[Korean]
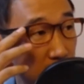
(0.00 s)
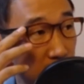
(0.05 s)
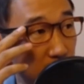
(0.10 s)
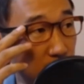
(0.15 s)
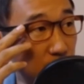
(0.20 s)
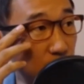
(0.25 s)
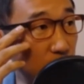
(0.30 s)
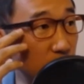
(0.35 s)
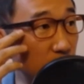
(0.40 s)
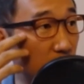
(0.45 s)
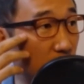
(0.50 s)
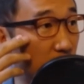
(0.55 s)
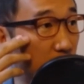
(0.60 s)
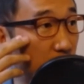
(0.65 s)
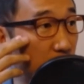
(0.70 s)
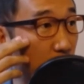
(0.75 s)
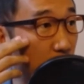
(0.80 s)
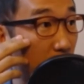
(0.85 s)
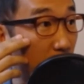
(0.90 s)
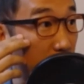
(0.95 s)
이 수를
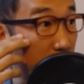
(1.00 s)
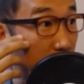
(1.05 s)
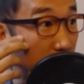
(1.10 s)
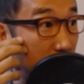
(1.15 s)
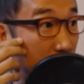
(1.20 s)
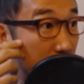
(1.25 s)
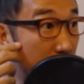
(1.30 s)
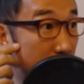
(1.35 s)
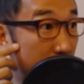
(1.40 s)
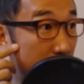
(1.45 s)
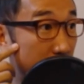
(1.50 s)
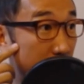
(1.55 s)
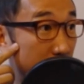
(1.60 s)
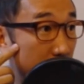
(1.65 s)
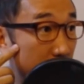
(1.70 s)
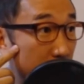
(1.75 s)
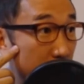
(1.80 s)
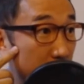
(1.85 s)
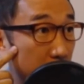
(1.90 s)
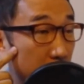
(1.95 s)
여러분 꼭 아셔야 돼요.
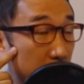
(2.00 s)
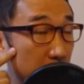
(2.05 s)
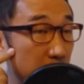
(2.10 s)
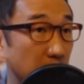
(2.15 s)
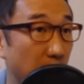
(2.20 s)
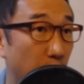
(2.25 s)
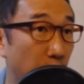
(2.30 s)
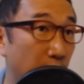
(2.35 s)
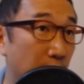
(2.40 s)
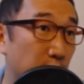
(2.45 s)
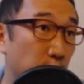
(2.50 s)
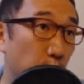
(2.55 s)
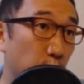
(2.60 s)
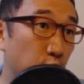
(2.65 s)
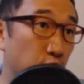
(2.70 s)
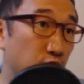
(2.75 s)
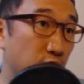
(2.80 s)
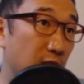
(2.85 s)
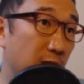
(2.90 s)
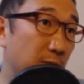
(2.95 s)
이게 왜
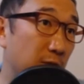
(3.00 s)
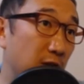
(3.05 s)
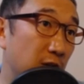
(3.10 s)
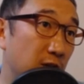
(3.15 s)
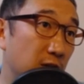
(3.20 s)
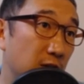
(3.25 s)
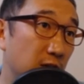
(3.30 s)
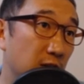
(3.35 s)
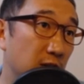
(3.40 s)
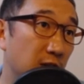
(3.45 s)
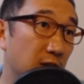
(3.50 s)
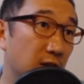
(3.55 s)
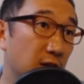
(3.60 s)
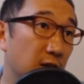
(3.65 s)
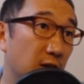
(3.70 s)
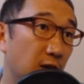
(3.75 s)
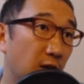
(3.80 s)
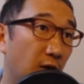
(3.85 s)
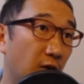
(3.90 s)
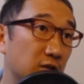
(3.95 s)
좋은 수냐면
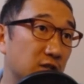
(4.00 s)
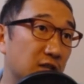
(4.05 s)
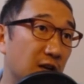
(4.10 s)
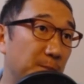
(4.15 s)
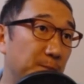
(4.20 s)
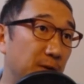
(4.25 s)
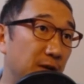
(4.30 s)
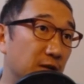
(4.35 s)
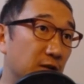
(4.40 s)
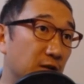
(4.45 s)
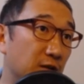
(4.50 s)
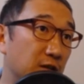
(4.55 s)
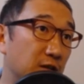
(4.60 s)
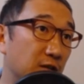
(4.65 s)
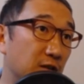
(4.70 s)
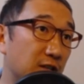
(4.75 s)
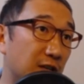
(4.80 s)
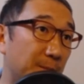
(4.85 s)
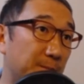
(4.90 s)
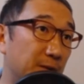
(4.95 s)
어차피 이걸
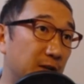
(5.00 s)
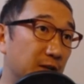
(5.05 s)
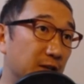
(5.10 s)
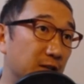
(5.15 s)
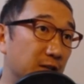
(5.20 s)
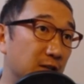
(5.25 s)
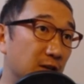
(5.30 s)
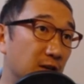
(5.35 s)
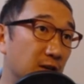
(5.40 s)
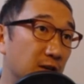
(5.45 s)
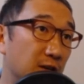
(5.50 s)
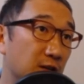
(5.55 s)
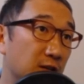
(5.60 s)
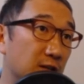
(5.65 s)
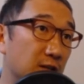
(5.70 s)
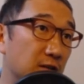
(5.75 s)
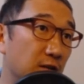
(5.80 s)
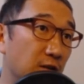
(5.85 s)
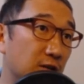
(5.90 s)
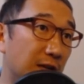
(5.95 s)
끊어 잡히거든요.
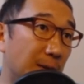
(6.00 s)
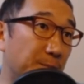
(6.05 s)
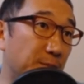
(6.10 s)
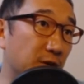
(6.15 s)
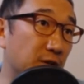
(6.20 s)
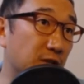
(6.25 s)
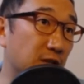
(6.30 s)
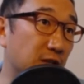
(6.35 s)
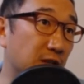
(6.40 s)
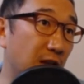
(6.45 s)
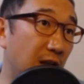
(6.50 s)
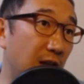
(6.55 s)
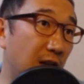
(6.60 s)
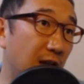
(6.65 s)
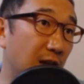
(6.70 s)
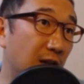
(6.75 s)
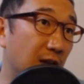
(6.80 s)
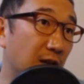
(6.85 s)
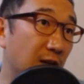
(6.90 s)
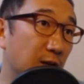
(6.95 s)
끊어 잡혔을
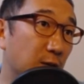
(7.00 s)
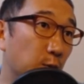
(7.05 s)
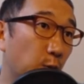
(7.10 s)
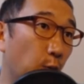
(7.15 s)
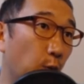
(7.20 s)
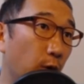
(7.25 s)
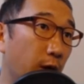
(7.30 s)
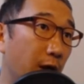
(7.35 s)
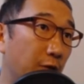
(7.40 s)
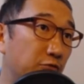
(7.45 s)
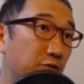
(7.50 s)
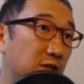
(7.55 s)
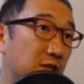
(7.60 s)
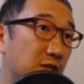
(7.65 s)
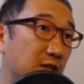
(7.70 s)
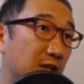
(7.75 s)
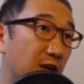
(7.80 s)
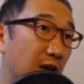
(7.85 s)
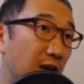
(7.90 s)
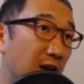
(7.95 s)
때 돌의
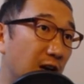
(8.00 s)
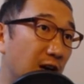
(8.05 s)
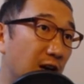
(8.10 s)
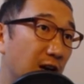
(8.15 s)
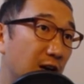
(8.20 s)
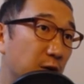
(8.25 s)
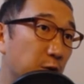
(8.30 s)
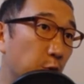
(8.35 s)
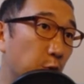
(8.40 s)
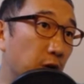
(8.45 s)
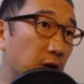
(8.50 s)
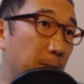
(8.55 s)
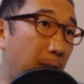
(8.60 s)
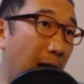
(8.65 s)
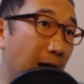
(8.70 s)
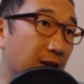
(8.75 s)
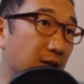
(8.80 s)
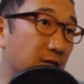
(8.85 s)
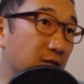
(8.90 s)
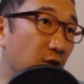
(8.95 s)
위치가 여기
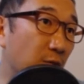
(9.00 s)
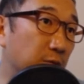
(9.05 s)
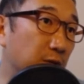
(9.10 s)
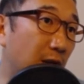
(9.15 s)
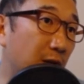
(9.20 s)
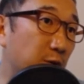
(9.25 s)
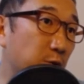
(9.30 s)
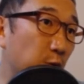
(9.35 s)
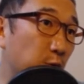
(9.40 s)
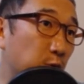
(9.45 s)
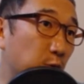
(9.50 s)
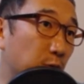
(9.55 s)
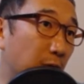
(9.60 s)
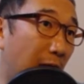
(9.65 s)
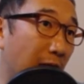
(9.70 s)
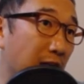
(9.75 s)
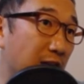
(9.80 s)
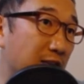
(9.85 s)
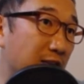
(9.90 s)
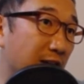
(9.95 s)
막는 것보다는 이쪽
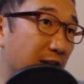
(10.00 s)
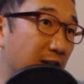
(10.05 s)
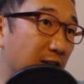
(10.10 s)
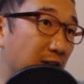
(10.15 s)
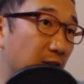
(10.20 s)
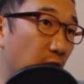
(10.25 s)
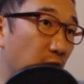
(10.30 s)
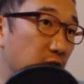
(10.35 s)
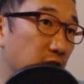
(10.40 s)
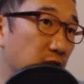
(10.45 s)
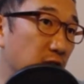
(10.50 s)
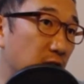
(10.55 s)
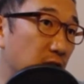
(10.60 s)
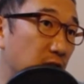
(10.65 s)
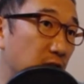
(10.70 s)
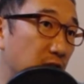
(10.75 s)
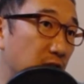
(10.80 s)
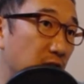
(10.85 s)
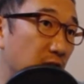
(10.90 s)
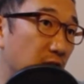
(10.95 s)
날일자가 있는 게 훨씬 더
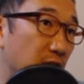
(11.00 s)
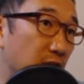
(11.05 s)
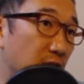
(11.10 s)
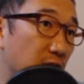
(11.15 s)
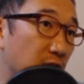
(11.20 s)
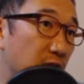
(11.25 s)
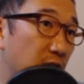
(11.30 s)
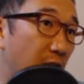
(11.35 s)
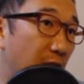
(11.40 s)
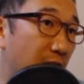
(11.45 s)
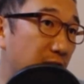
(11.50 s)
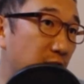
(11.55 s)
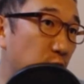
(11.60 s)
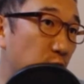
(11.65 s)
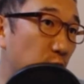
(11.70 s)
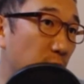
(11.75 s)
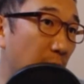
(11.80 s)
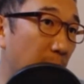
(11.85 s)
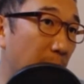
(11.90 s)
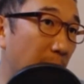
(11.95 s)
득이죠. 그래야
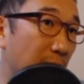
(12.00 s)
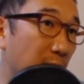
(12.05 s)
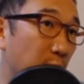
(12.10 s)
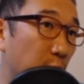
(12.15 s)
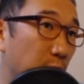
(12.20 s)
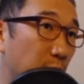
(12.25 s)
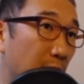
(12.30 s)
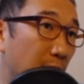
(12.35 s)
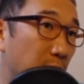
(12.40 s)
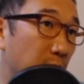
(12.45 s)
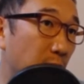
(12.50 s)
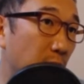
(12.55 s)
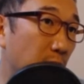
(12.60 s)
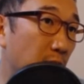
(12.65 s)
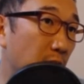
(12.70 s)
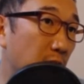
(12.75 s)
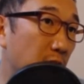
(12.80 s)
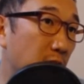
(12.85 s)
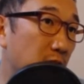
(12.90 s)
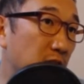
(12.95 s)
이쪽에 백이
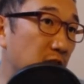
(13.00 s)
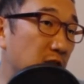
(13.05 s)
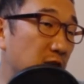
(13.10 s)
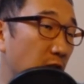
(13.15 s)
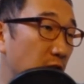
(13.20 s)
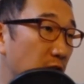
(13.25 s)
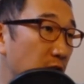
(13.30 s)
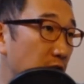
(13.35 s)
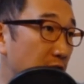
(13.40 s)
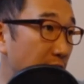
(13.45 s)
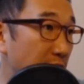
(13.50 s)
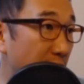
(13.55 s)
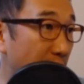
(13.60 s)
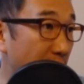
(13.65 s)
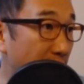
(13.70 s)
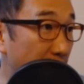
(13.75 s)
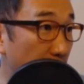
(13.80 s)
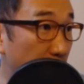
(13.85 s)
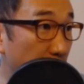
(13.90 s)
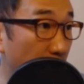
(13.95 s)
오더라도 지켜 있는
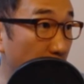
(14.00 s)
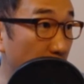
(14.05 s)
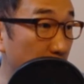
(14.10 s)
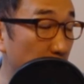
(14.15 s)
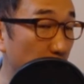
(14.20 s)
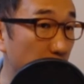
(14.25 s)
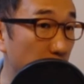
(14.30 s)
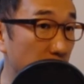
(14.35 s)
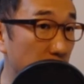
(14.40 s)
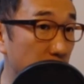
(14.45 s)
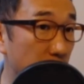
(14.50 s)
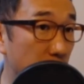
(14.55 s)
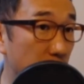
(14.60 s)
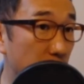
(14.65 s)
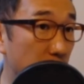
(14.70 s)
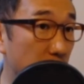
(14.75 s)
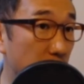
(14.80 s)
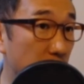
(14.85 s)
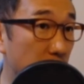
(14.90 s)
자세가 이게 더 좋은 거죠.